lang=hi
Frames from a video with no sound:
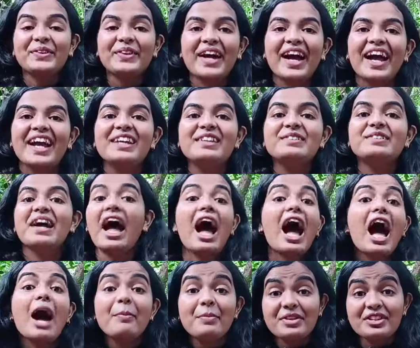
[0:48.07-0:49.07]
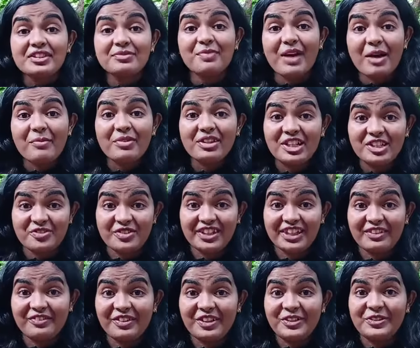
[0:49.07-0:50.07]
तो so गाइस आप इस महाबलेश्वर
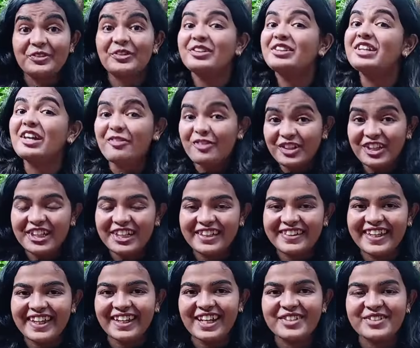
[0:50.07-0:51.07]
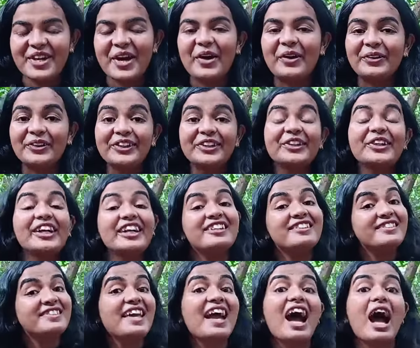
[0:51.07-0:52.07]
की वीडियो को डेफिनेटली देखना चाहोगे क्योंकि
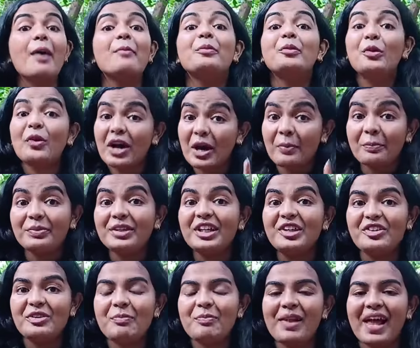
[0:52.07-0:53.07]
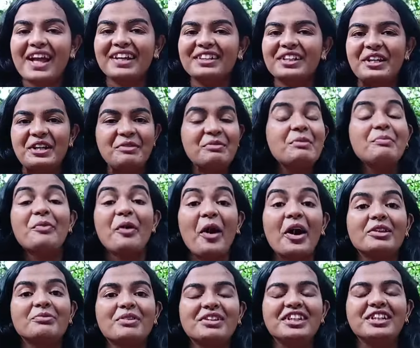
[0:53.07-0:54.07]
इससे आपको अपनी ट्रिप प्लान करने में
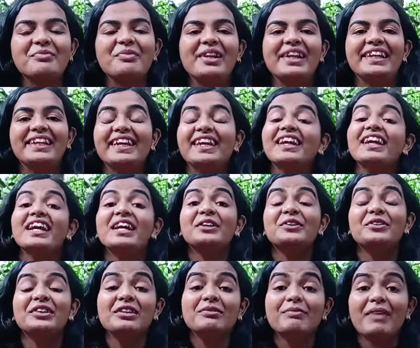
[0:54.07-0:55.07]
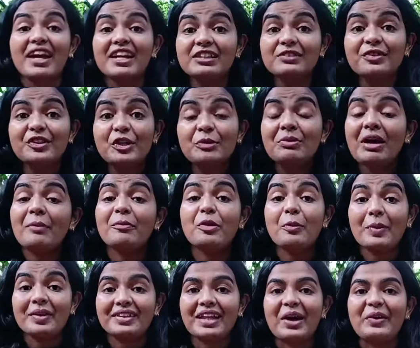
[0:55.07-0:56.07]
बहुत मदद मिलेगी क्योंकि मैं इस वीडियो में आपको
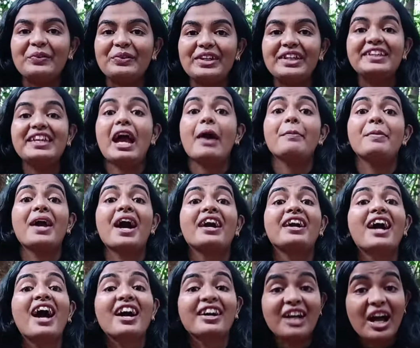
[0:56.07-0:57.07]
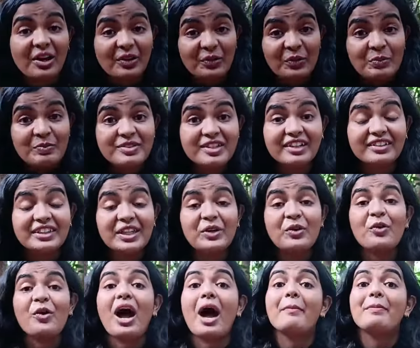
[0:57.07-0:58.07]
बताऊंगी कि आप यहाँ कहाँ कहाँ घूम सकते
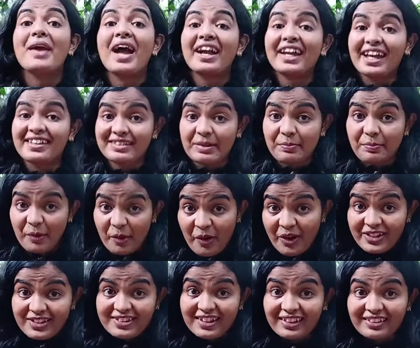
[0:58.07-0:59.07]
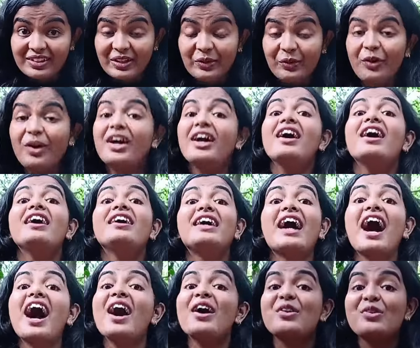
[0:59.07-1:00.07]
हो आप यहाँ कैसे पहुँच सकते हो
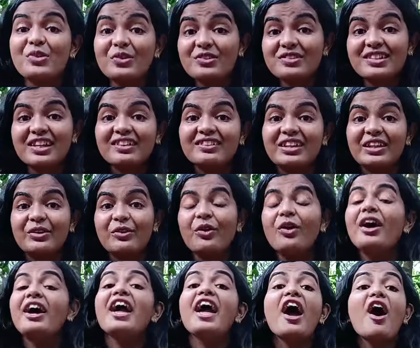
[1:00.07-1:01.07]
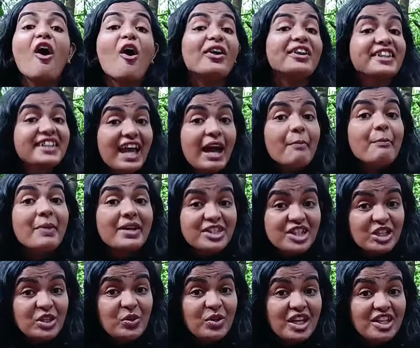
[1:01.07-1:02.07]
कहाँ रुक सकते हो और क्या
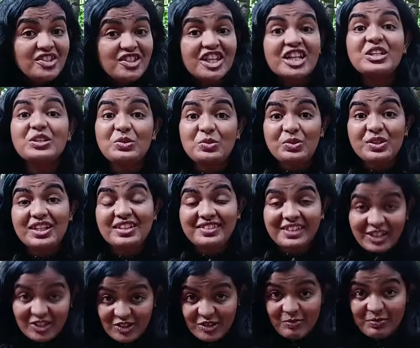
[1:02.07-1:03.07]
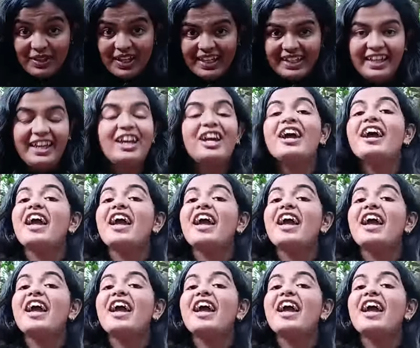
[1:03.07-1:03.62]
बजट होना चाहिए टू डेज़ की ट्रिप के लिए